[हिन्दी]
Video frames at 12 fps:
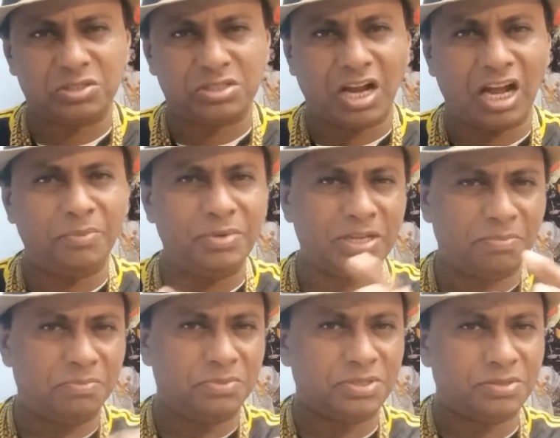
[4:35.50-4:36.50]
शान में जब
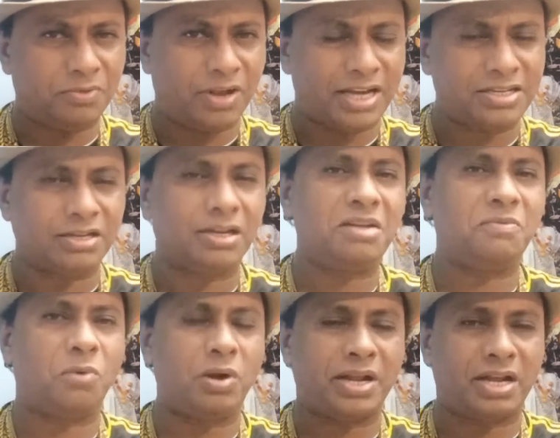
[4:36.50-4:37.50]
एक्शन करे
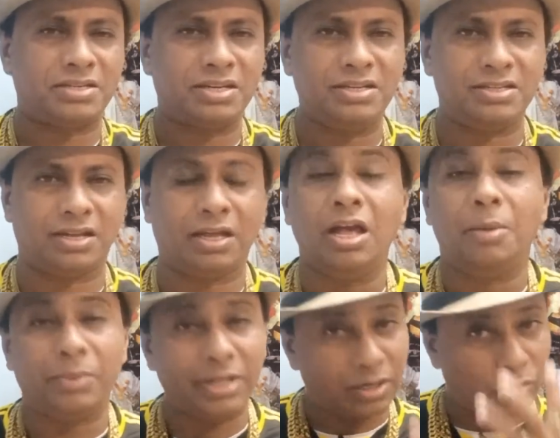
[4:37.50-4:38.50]
वॉट एक्शन इज
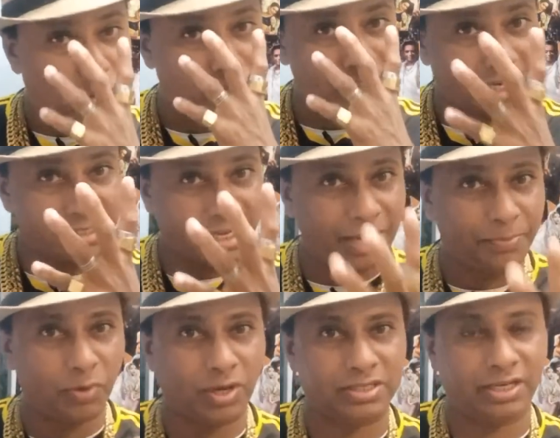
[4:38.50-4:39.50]
मतलब गुस्सा चेहरे पे
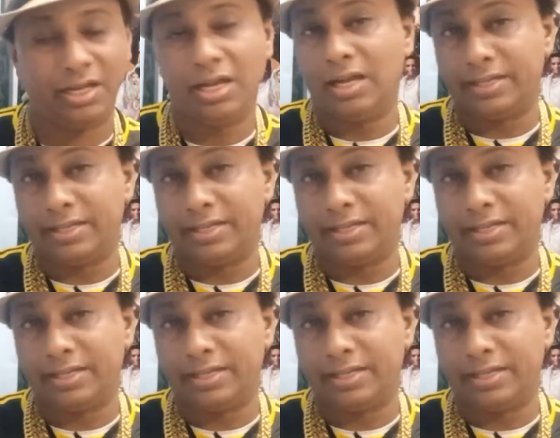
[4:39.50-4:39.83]
होना चाहिए